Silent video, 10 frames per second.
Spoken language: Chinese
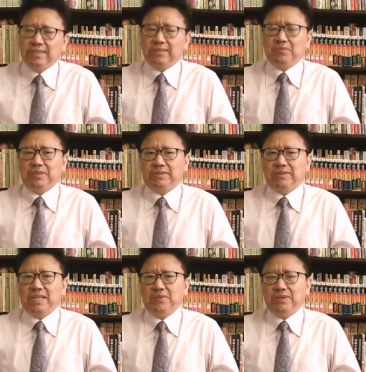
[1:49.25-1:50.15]
什么
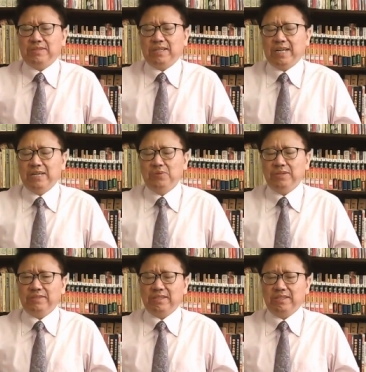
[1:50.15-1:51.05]
战略上安
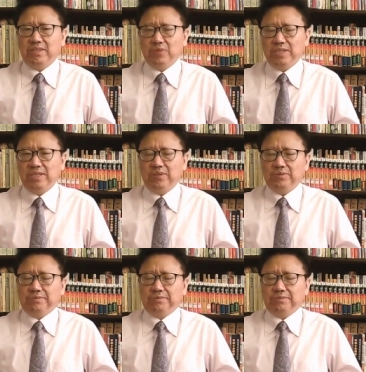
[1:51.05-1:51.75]
全上的敌对行动。